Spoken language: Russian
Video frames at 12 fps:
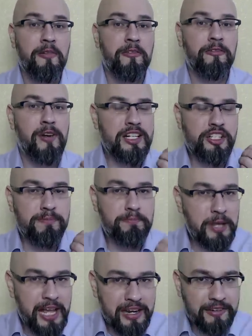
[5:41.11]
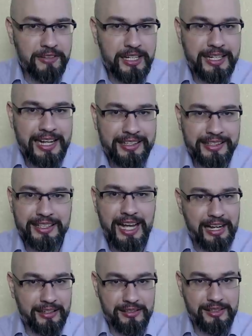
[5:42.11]
ваш первый
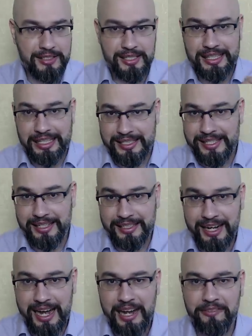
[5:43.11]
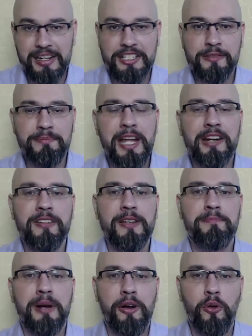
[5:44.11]
контакт с ТЦК, ваш первый
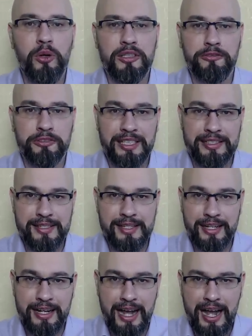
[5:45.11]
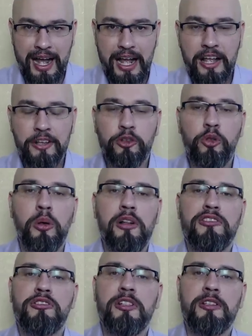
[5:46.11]
поход в ТЦК
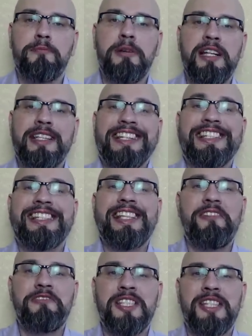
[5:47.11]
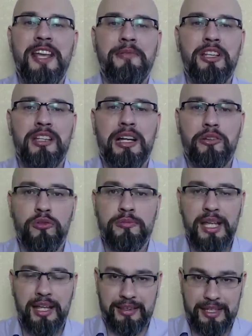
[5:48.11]
должен быть со всеми
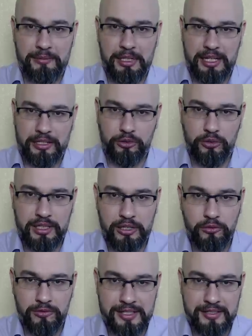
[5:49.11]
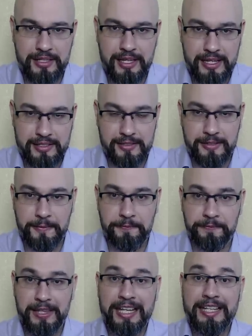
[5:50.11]
документами, которые у вас есть.
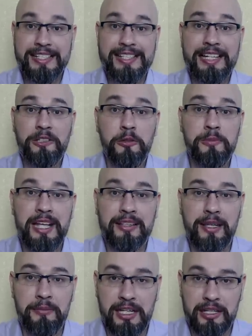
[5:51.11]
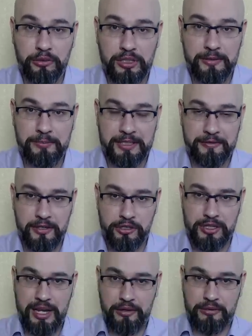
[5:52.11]
С документами, которые
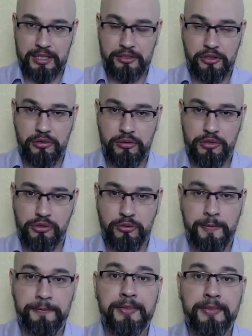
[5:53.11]
подтверждают отсрочку.